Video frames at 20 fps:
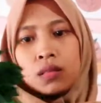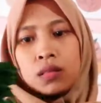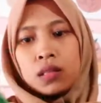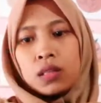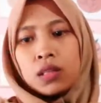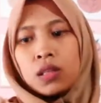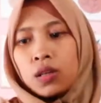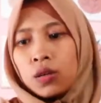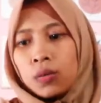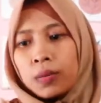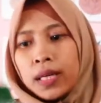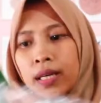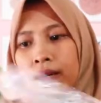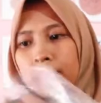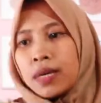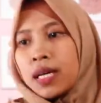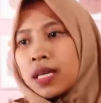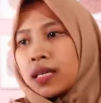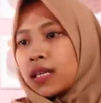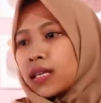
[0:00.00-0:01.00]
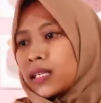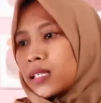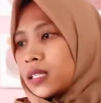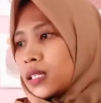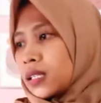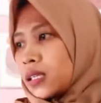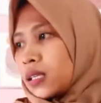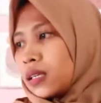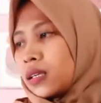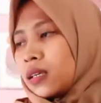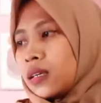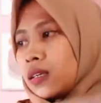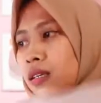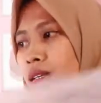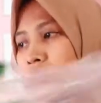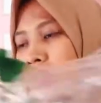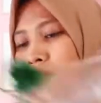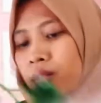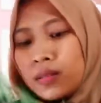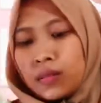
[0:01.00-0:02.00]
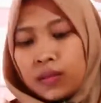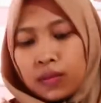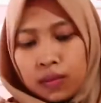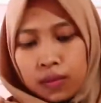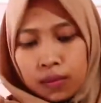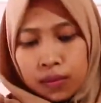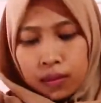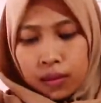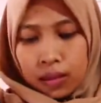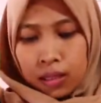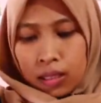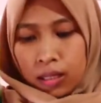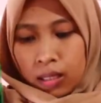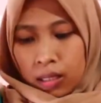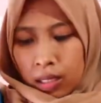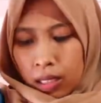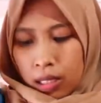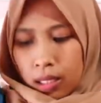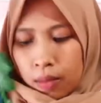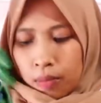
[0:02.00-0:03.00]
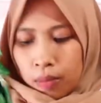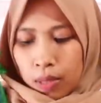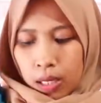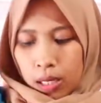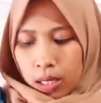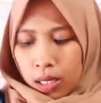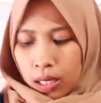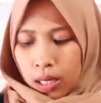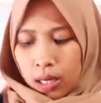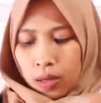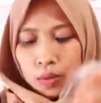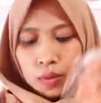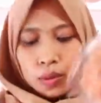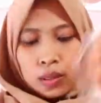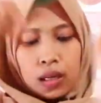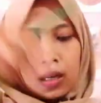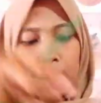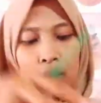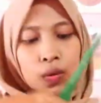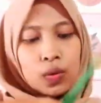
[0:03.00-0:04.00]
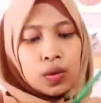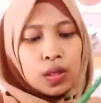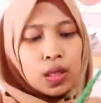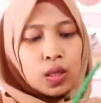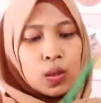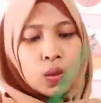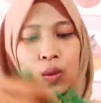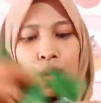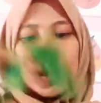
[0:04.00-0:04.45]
ini lumayan banyak sih gitu nanti bakalan aku taruh gitu